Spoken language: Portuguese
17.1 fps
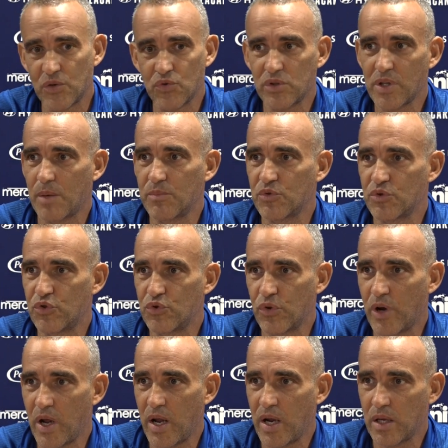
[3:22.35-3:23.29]
gostamos de
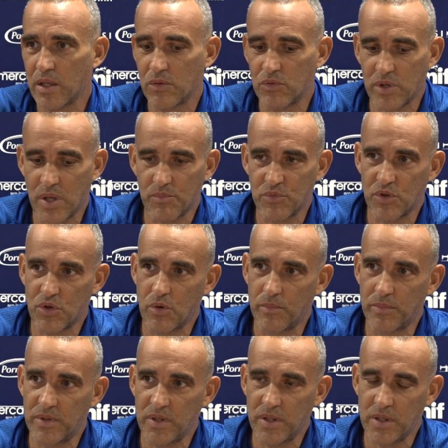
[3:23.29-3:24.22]
jogar, gostamos de
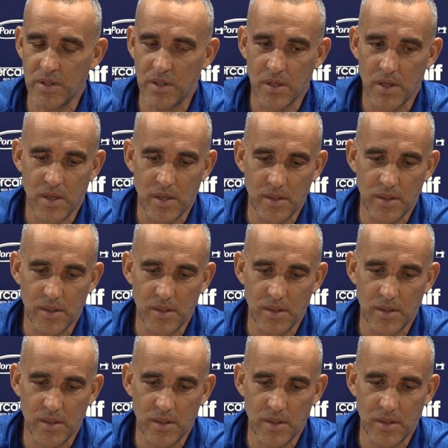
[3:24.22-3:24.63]
competir,